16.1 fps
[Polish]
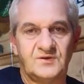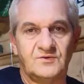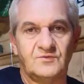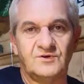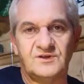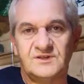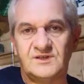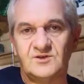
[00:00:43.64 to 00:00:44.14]
y,
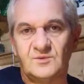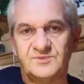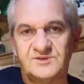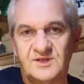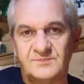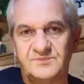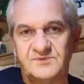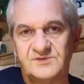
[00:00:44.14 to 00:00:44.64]
ukrytej
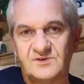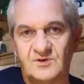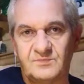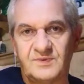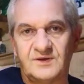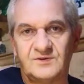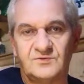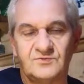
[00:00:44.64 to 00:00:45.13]
opcji
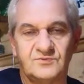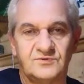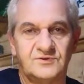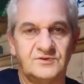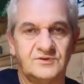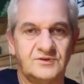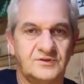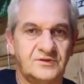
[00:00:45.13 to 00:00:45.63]
episkopatu
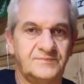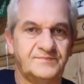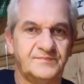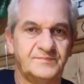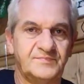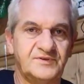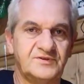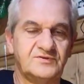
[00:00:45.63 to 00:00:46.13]
i
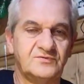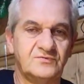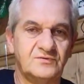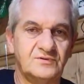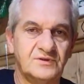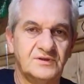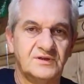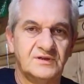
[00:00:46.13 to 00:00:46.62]

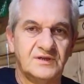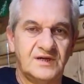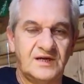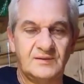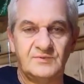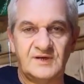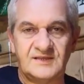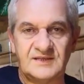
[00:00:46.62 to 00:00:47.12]
PiSu,
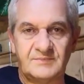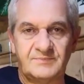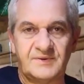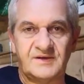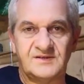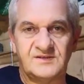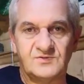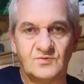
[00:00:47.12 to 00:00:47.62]
albo jak ta
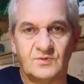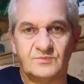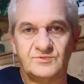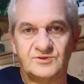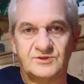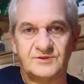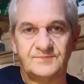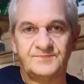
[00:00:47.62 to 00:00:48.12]
pani z
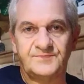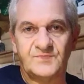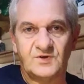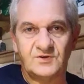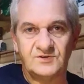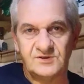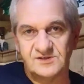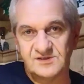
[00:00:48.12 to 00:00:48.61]
Łomży,
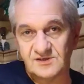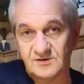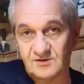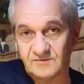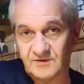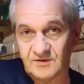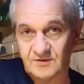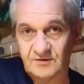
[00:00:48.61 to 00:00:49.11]
od
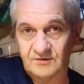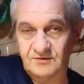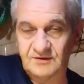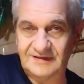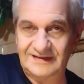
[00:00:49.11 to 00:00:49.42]
ryzykowego